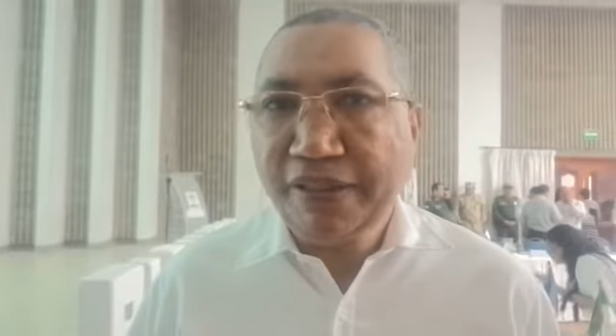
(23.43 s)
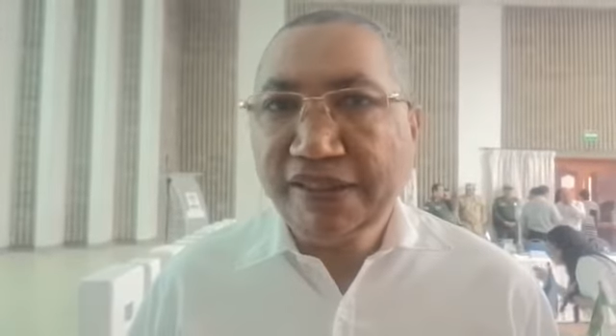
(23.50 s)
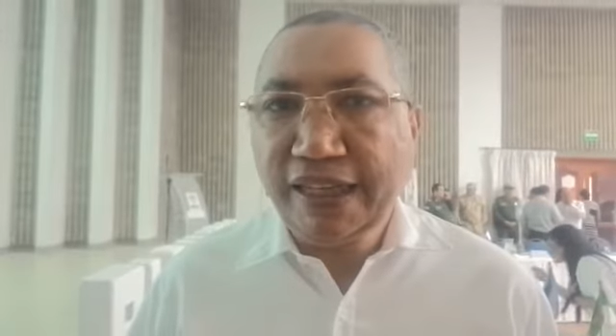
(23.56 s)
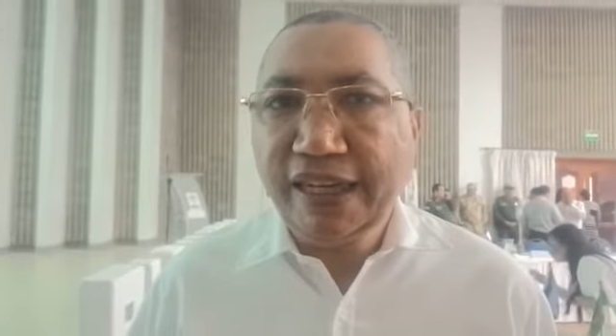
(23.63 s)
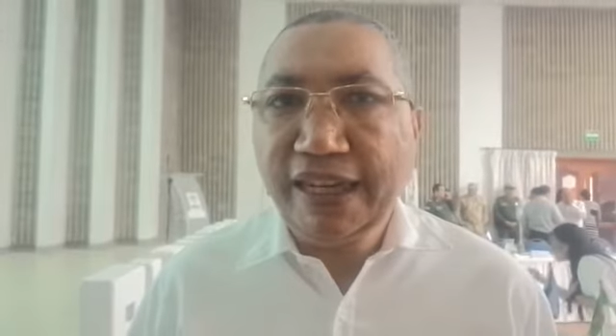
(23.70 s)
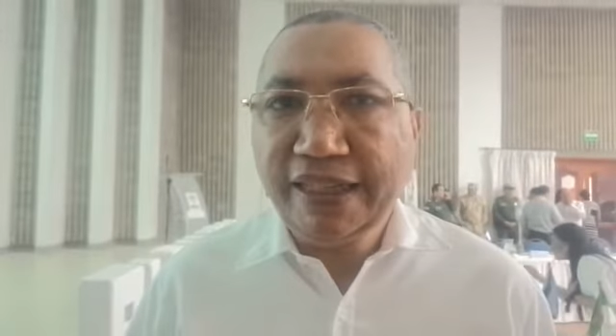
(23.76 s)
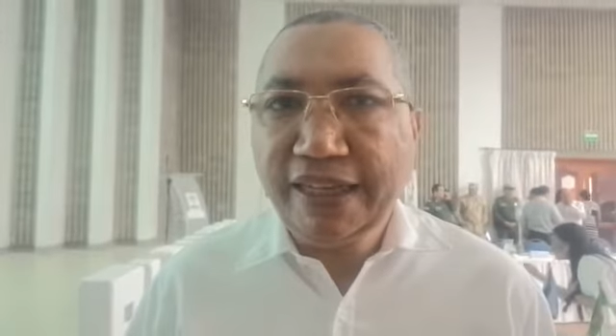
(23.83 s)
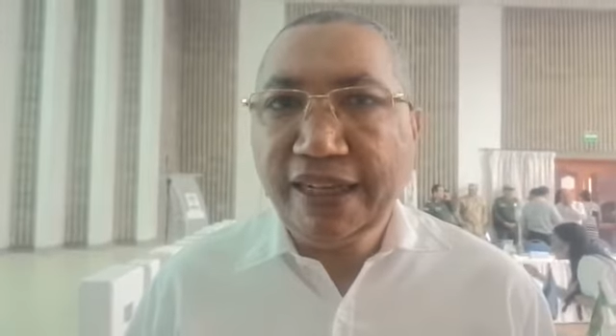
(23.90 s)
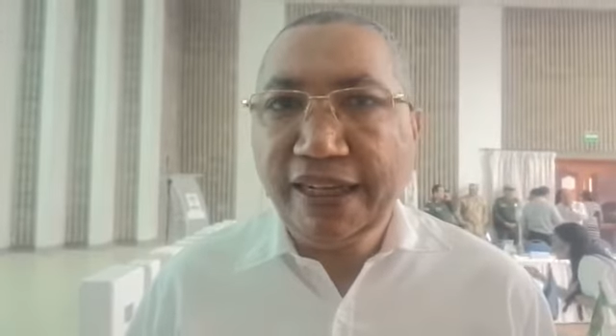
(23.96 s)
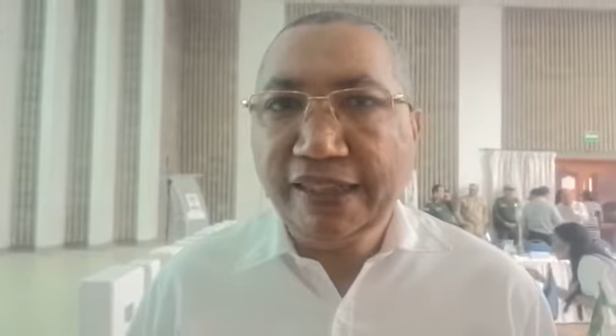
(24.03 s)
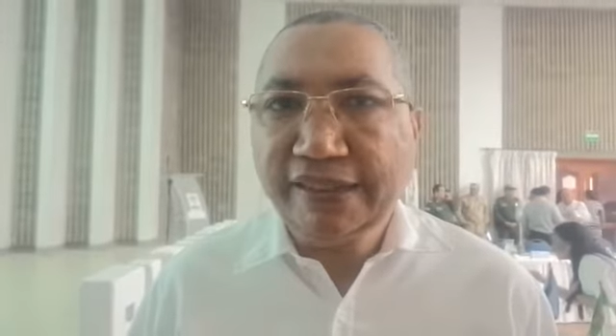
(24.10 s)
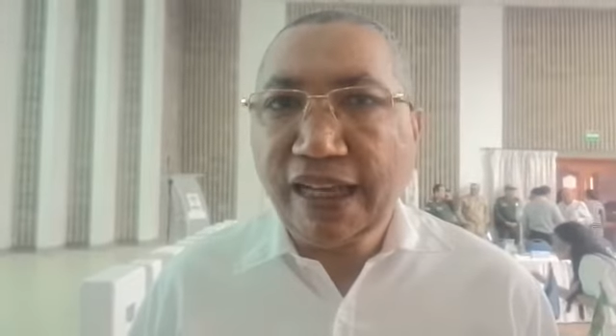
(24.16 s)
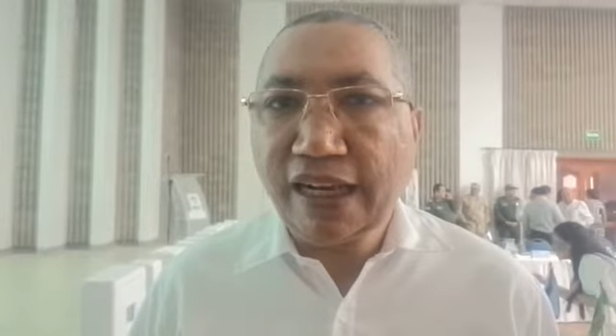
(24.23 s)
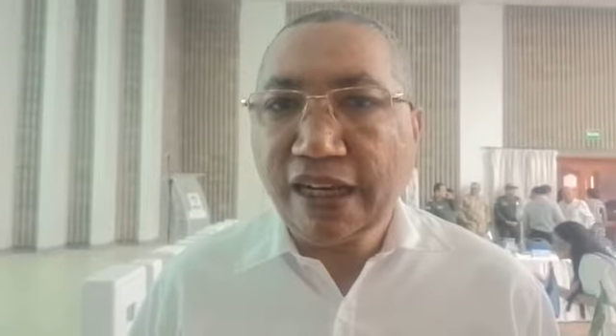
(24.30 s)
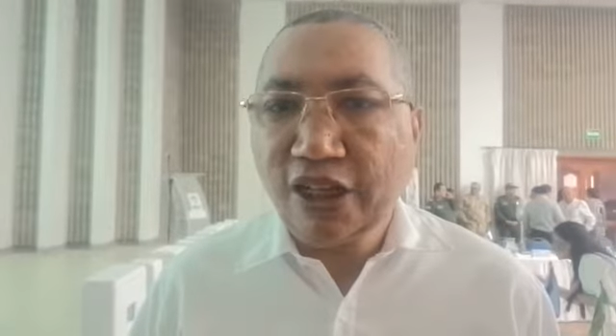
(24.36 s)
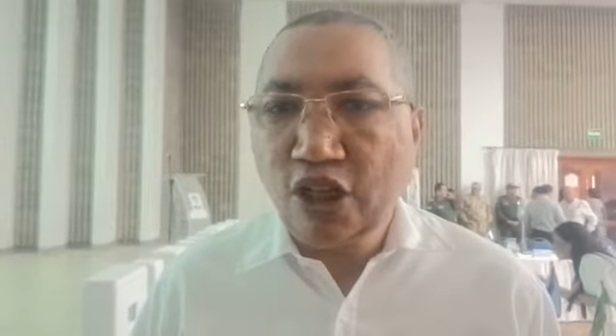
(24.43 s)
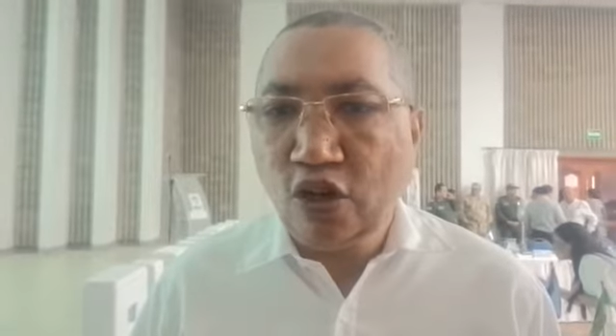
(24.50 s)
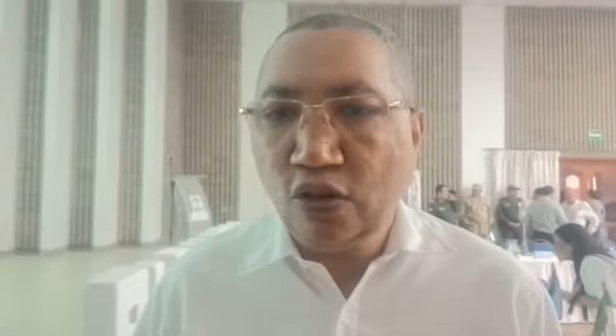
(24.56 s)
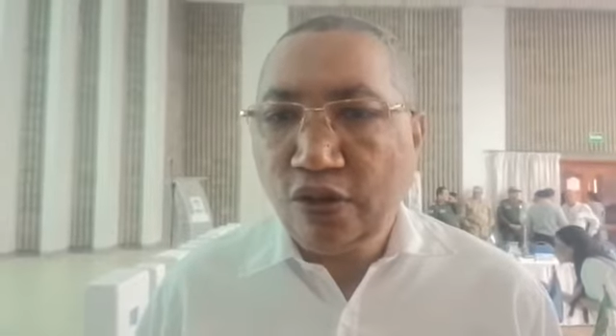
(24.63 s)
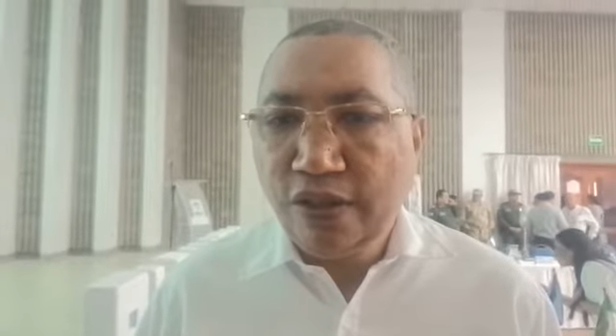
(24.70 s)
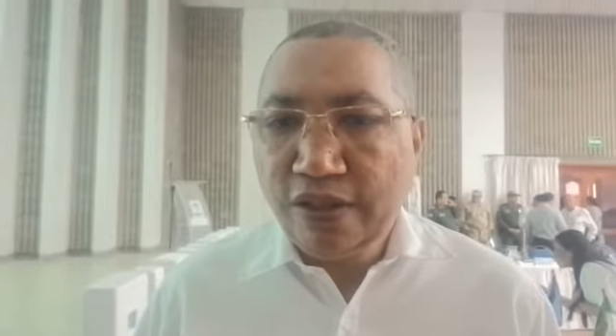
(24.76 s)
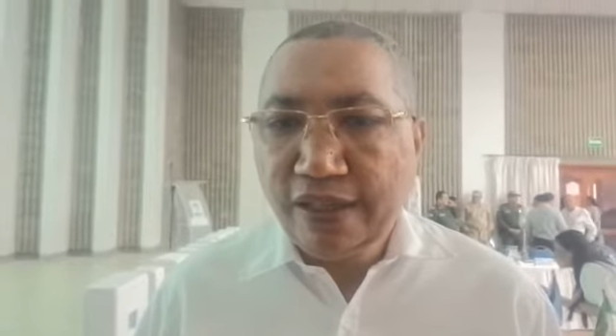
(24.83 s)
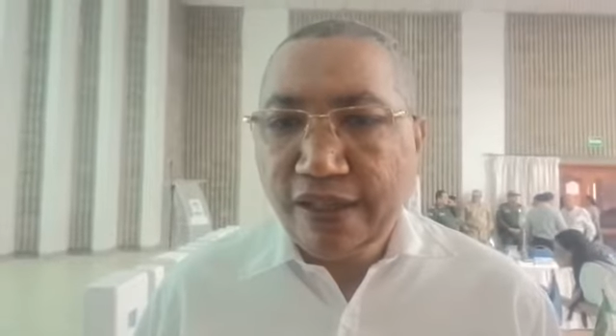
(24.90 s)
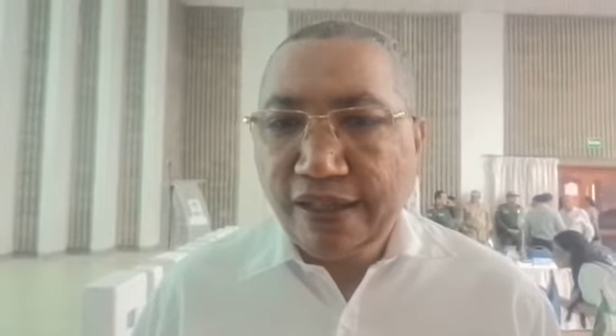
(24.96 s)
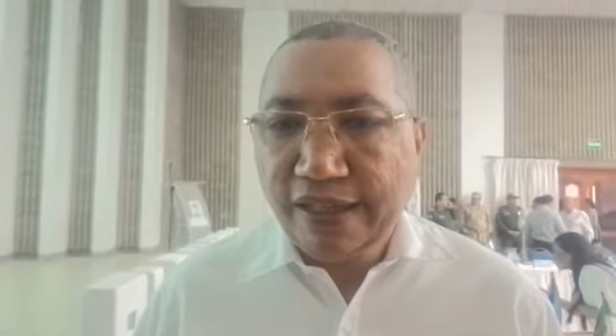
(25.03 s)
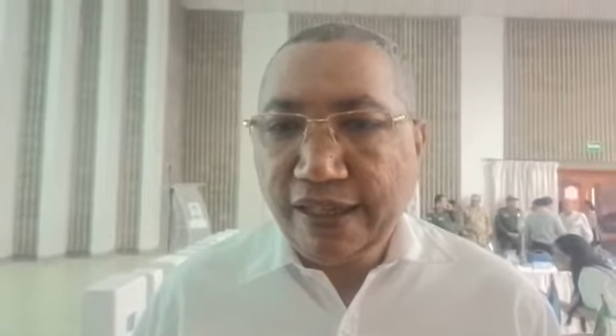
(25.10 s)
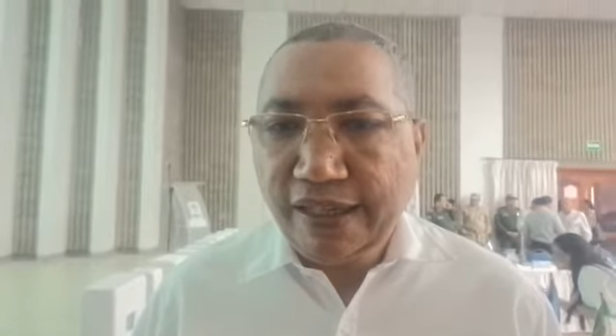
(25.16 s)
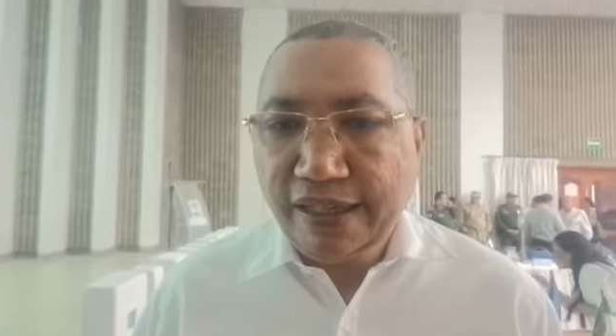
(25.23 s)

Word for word: lo que puede pasar ahí en esa región,